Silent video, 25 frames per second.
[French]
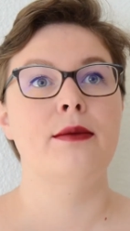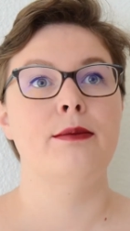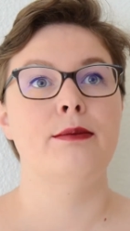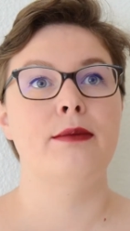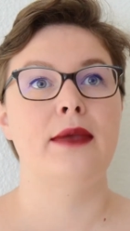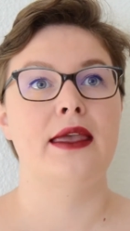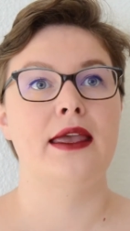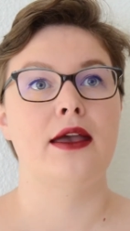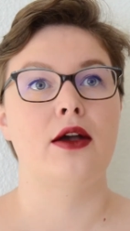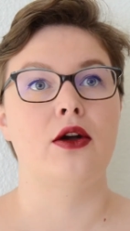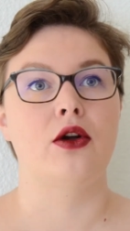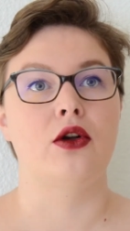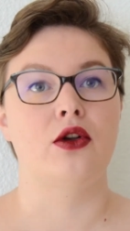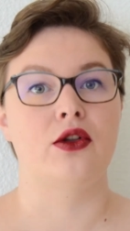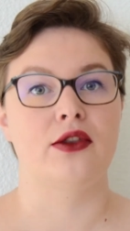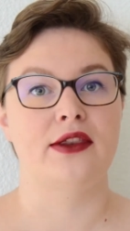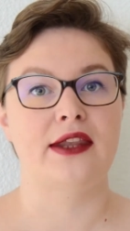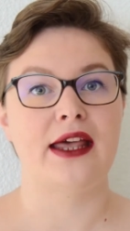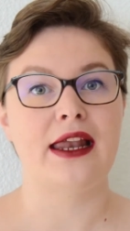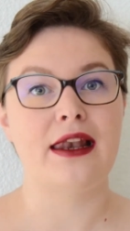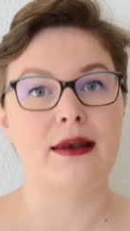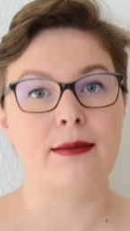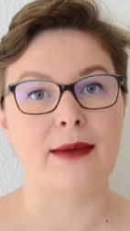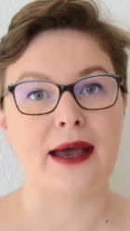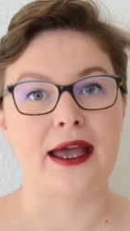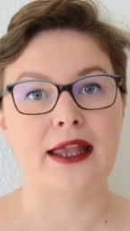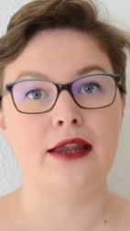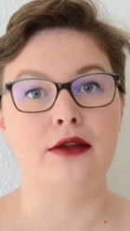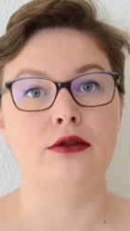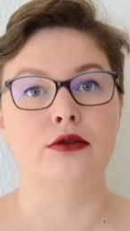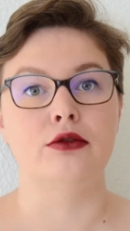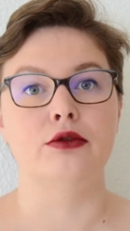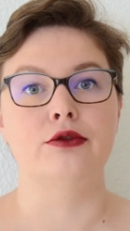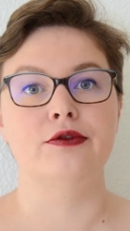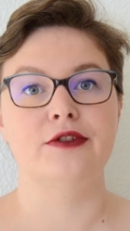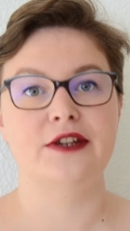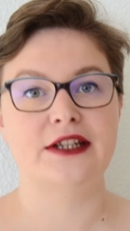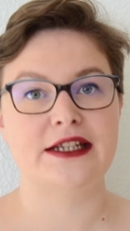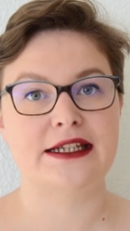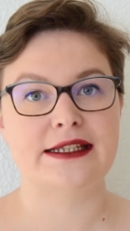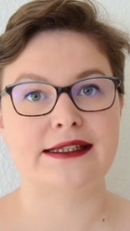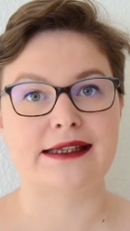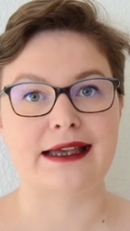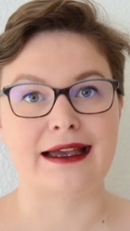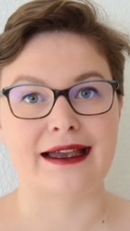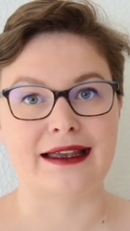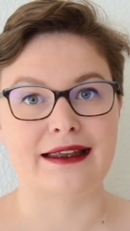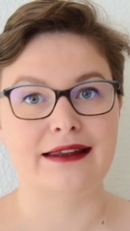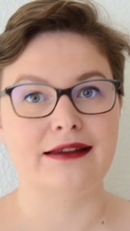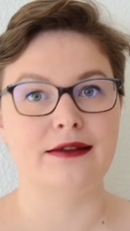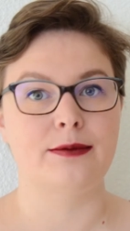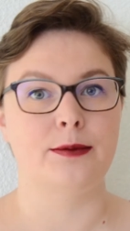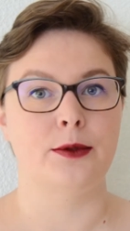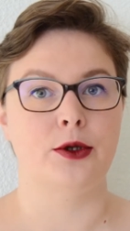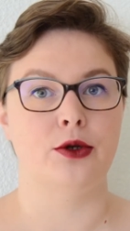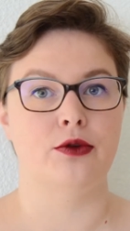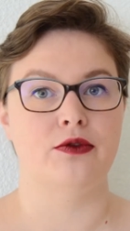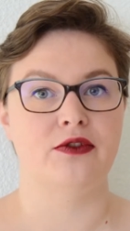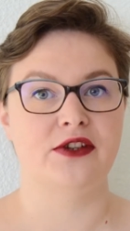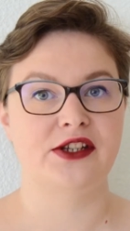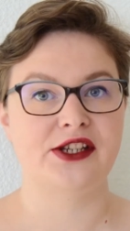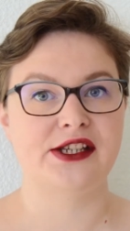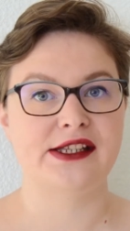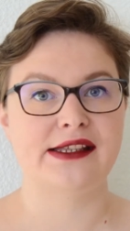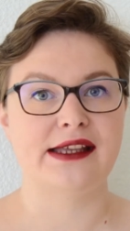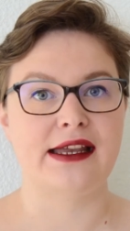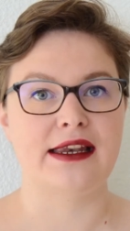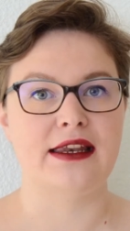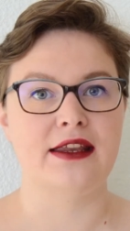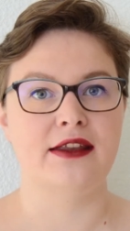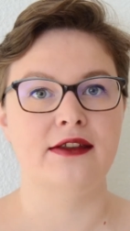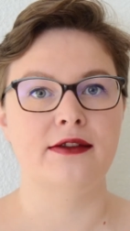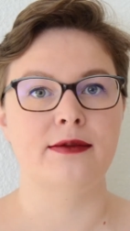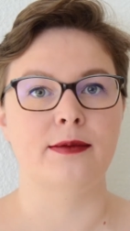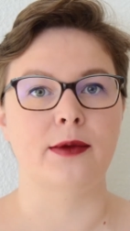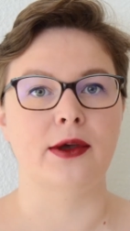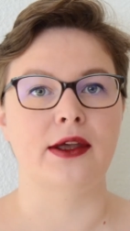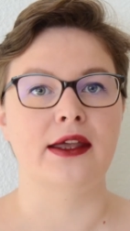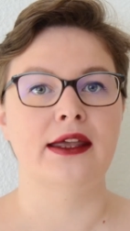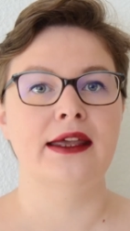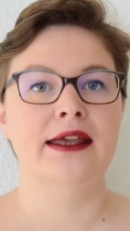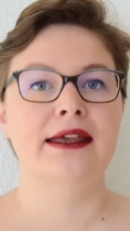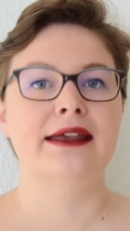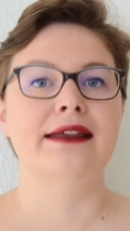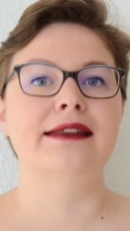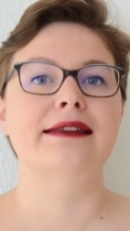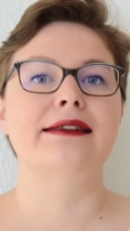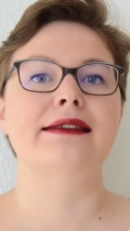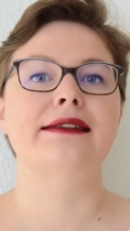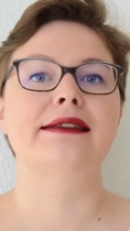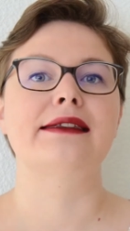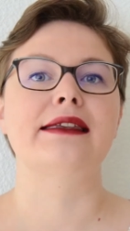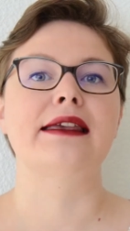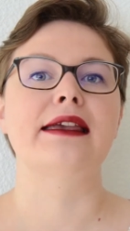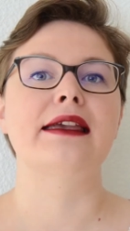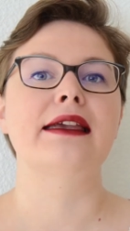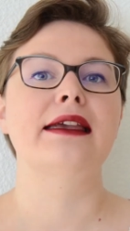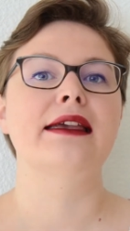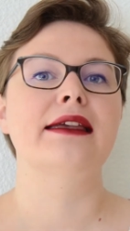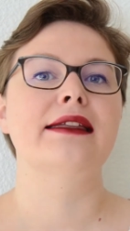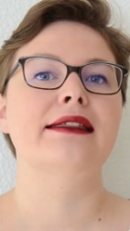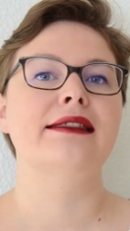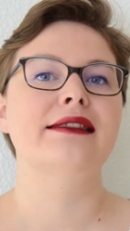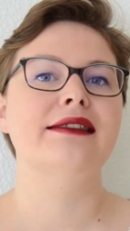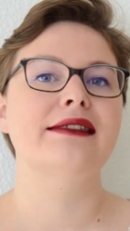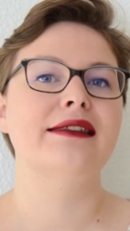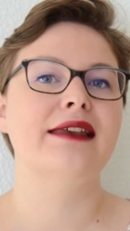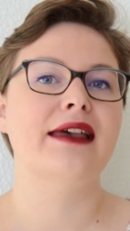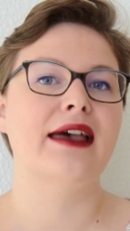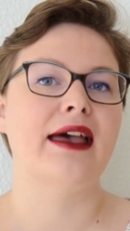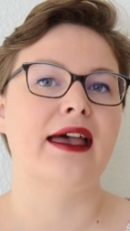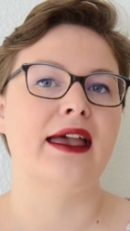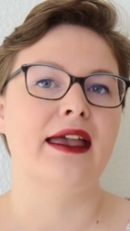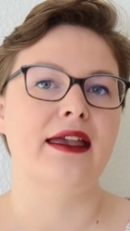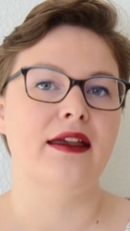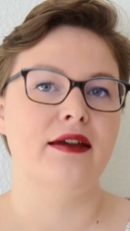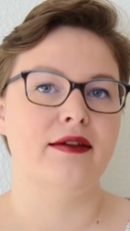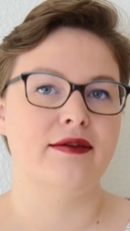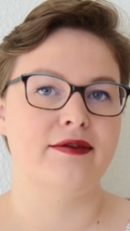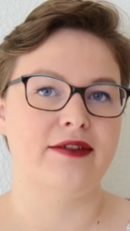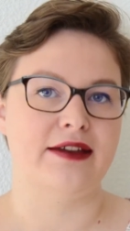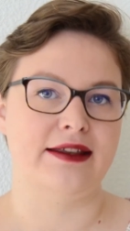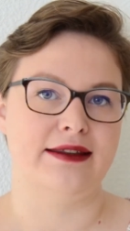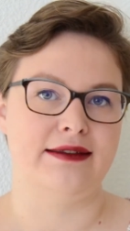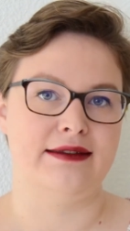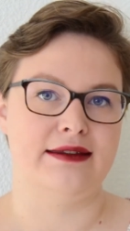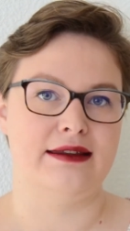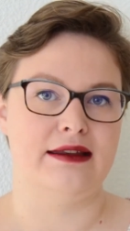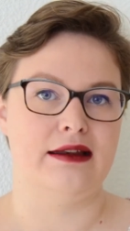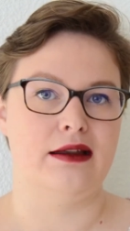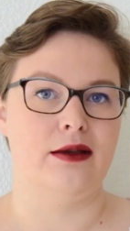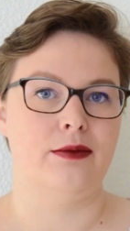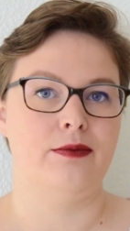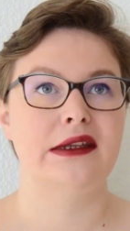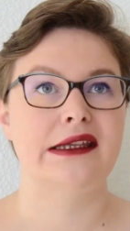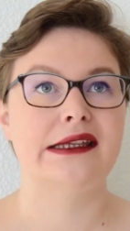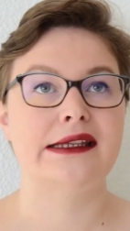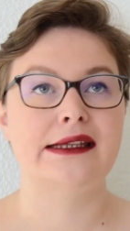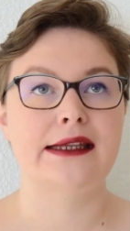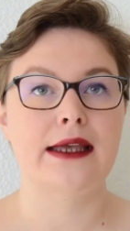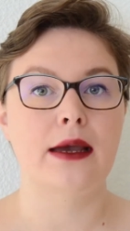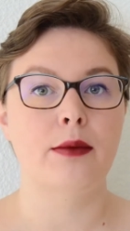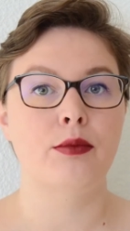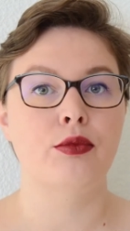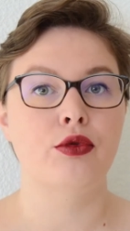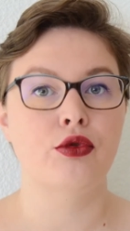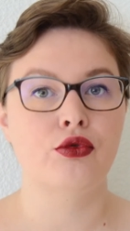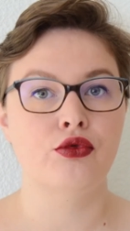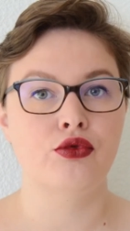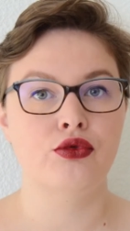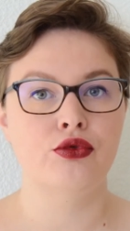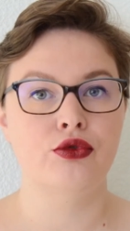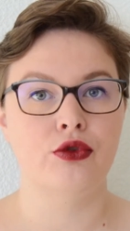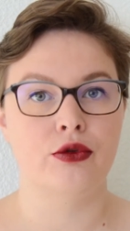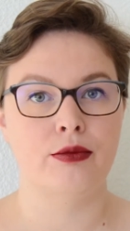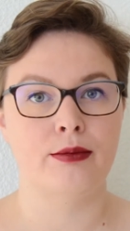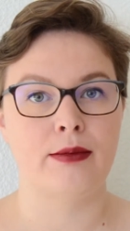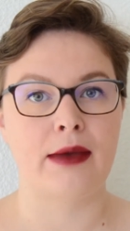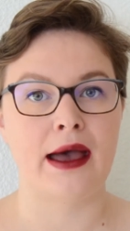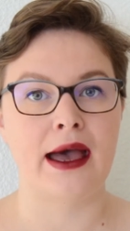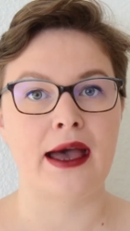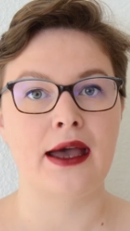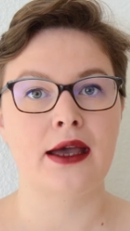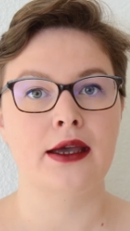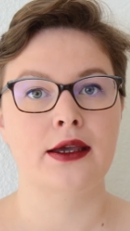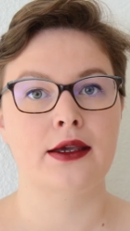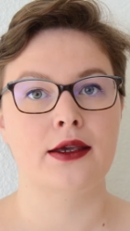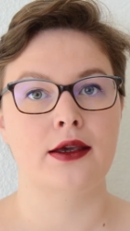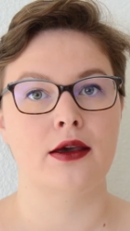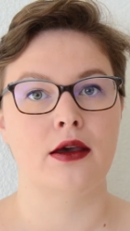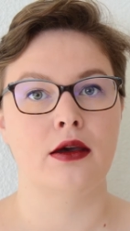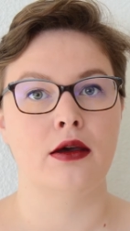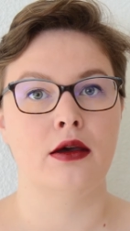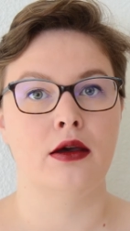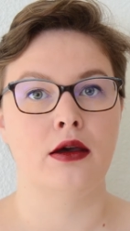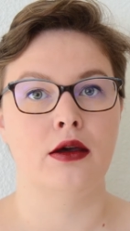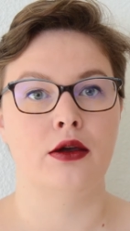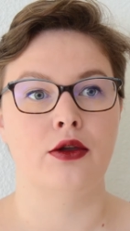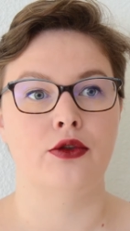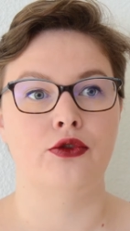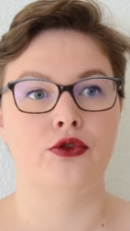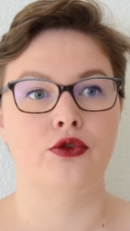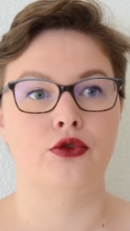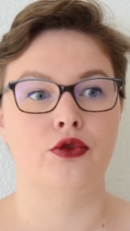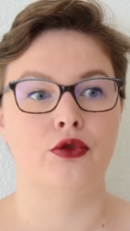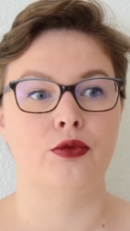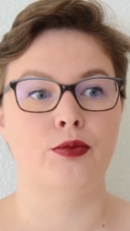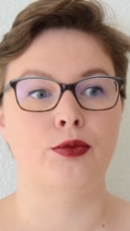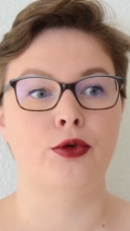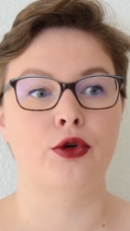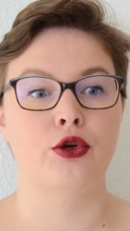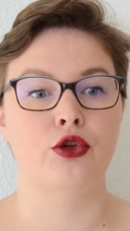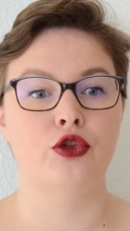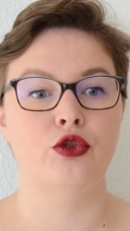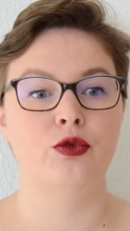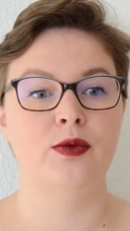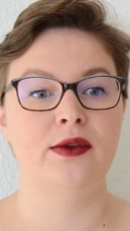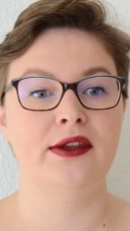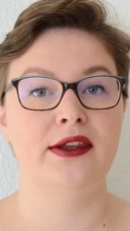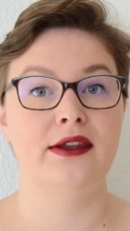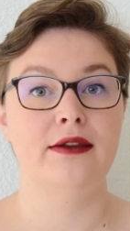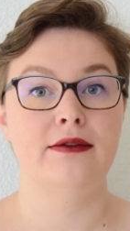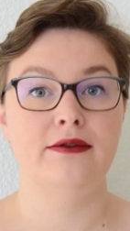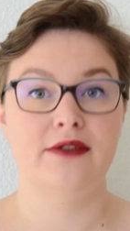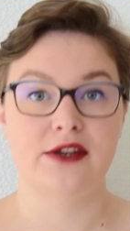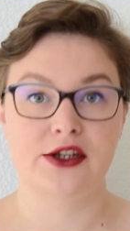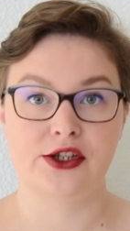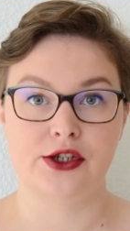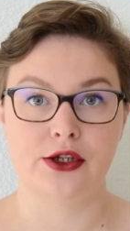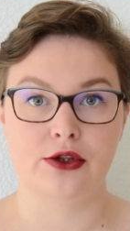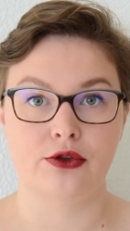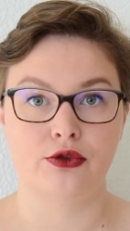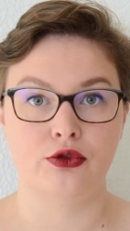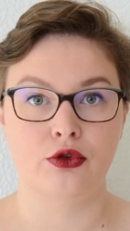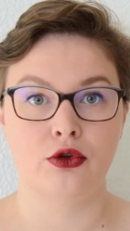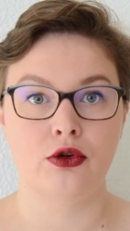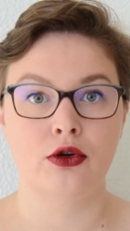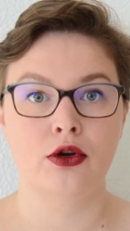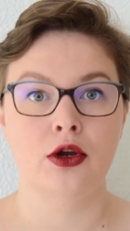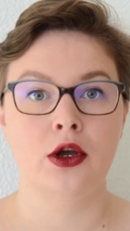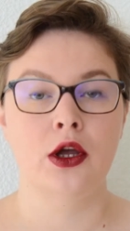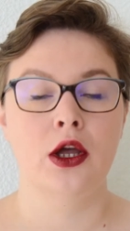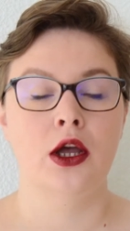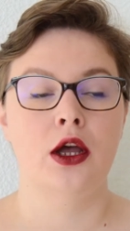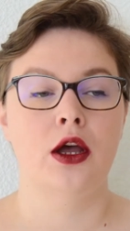mais en Allemagne, le végétarisme et le végétalisme, c'est très facile. Il y a beaucoup de marques euh, de produits végétaux